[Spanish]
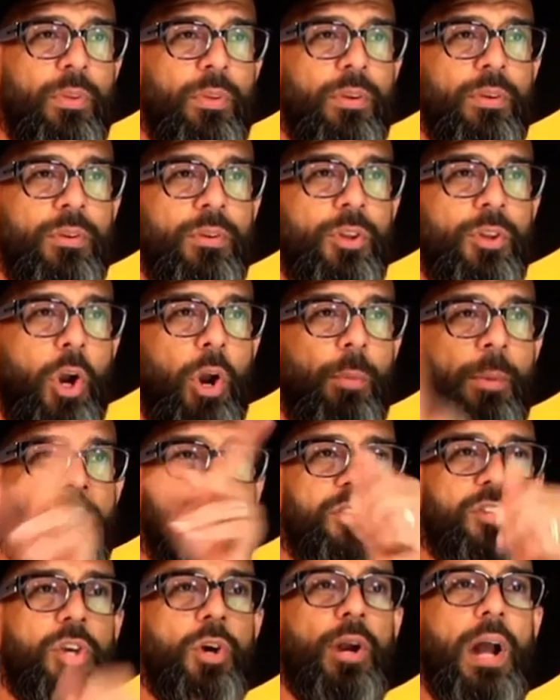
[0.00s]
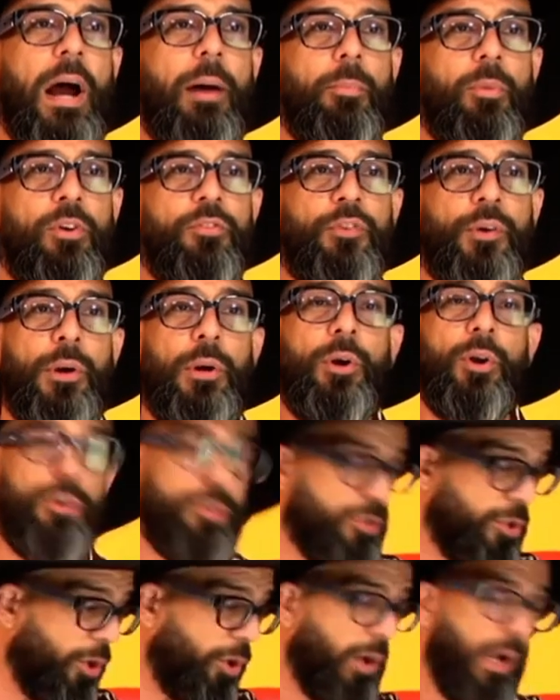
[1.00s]
No lo mencionamos y fueron
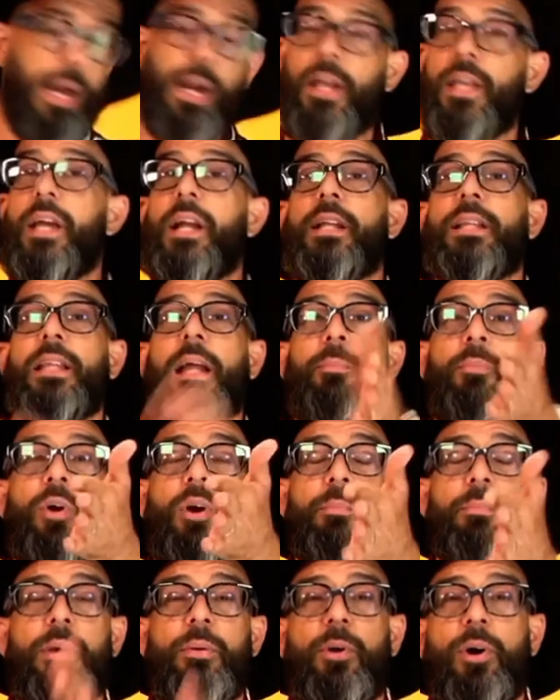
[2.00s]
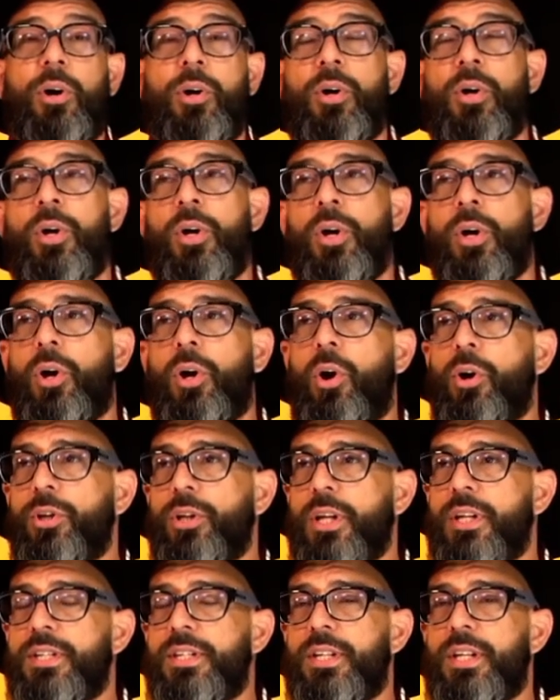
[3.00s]
los Oscars ayer. Estamos en vivo
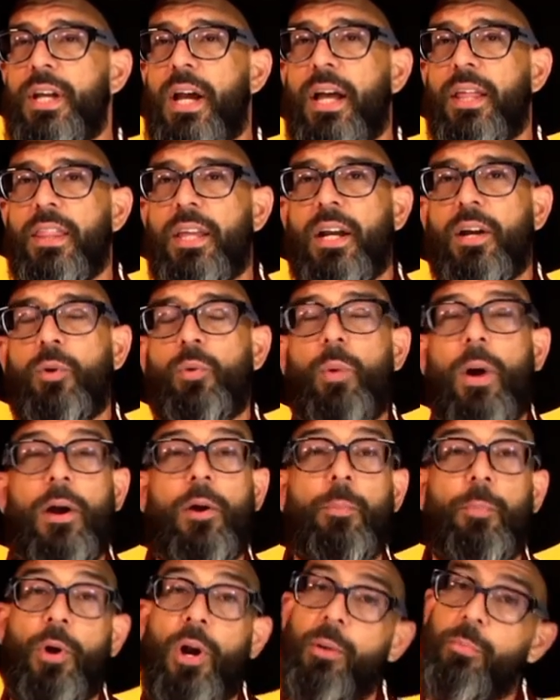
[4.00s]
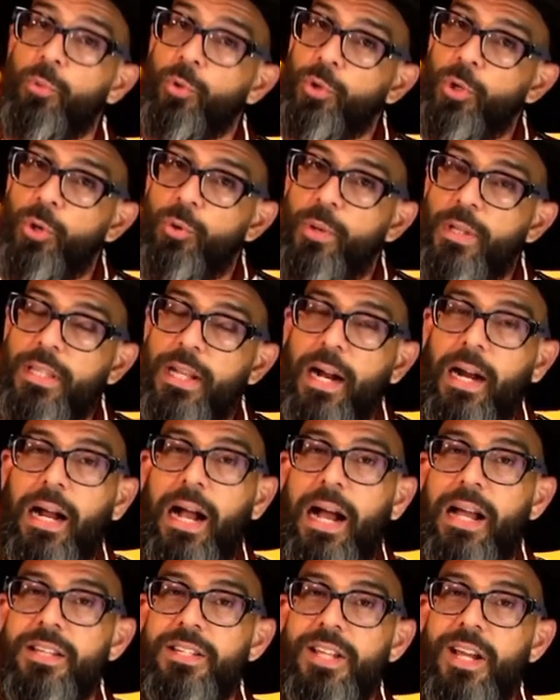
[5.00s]
cortesía de Cubanos por el Mundo, nuestra
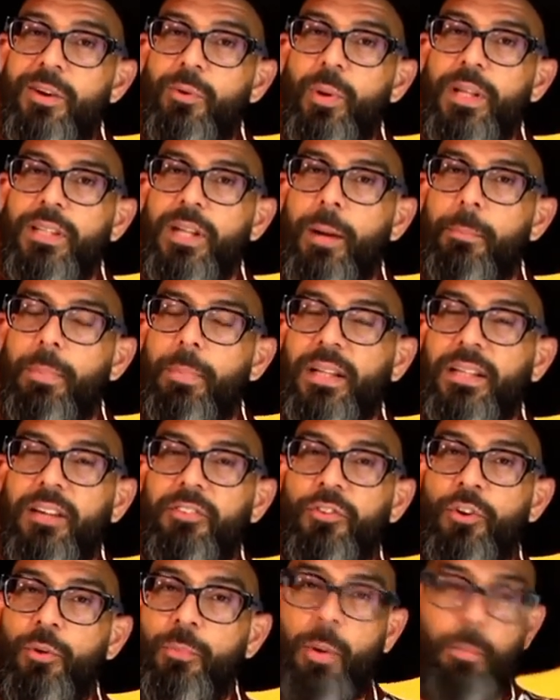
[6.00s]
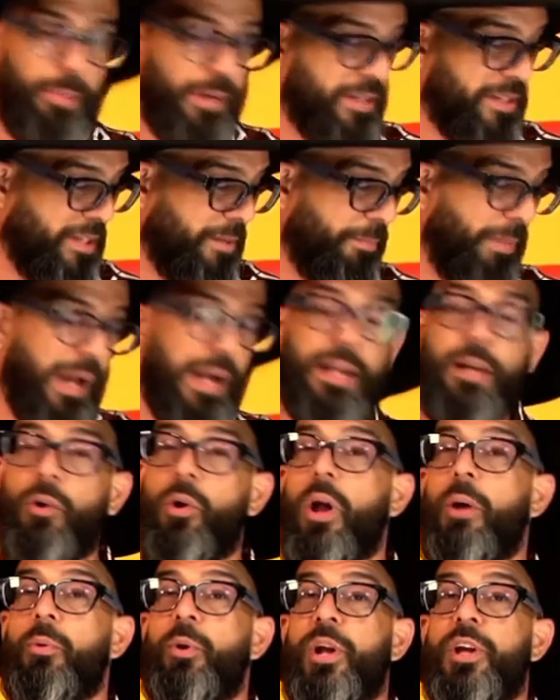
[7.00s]
casa, nuestra plataforma principal en
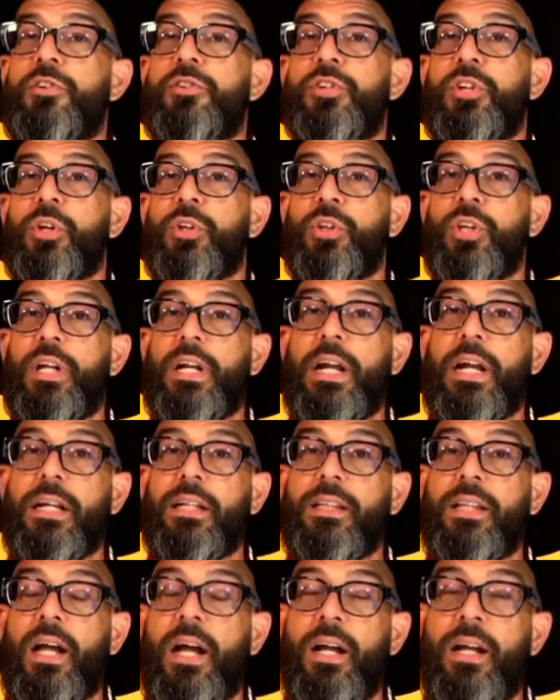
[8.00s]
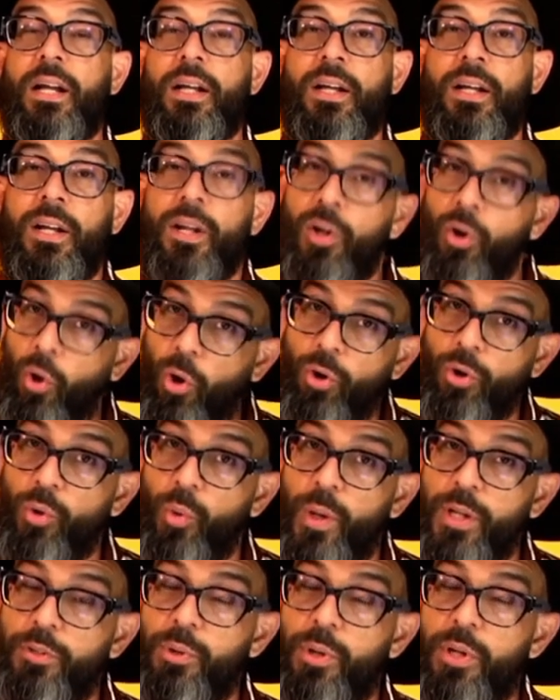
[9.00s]
colaboración directa con
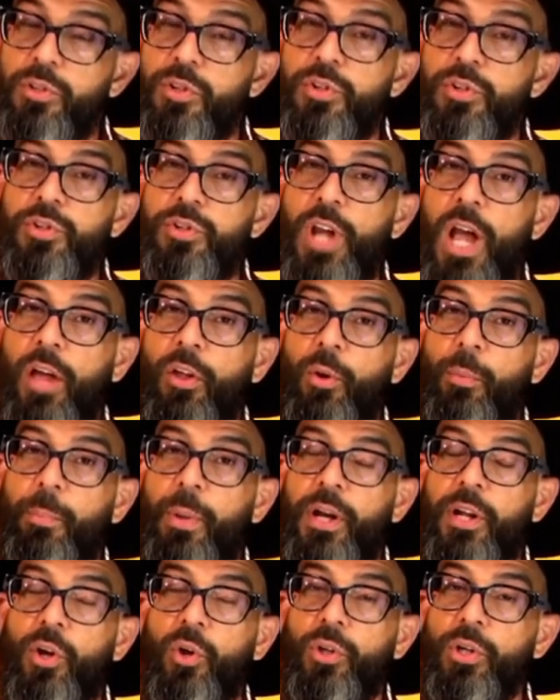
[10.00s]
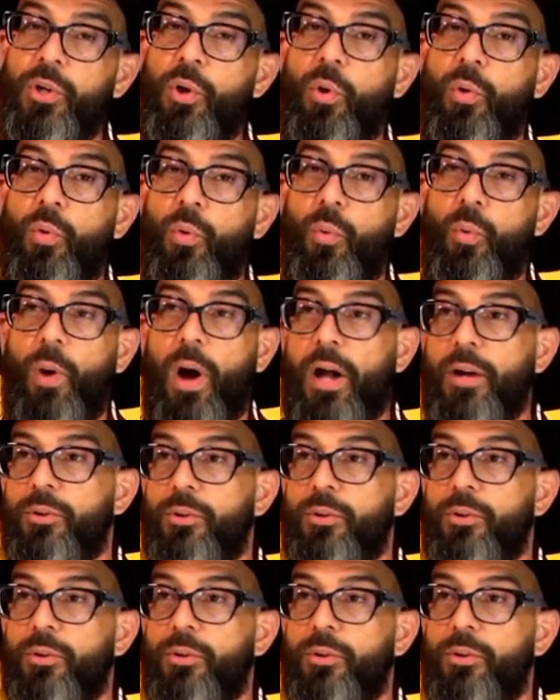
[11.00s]
nuestro asociado periódico cubano.